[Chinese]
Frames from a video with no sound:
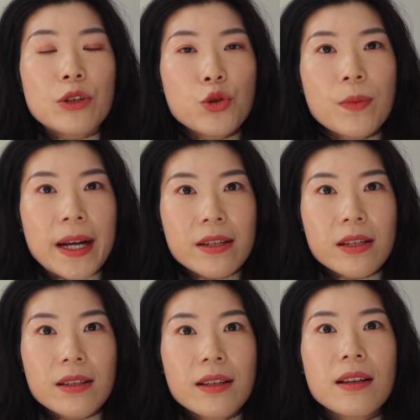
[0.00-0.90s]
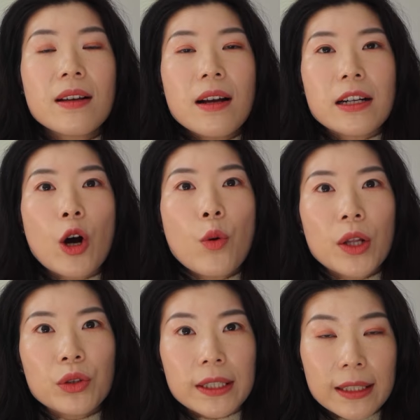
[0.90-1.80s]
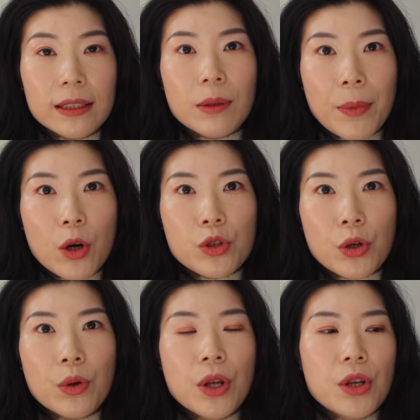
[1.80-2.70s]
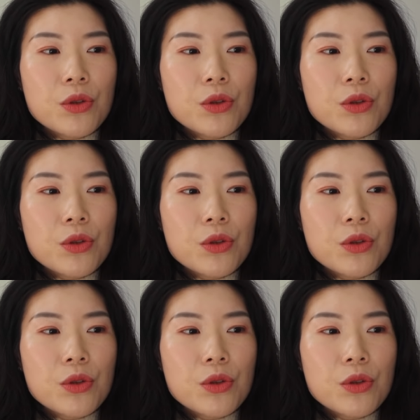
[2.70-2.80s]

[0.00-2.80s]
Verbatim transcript: 出卖时间，然后换得一定的报酬，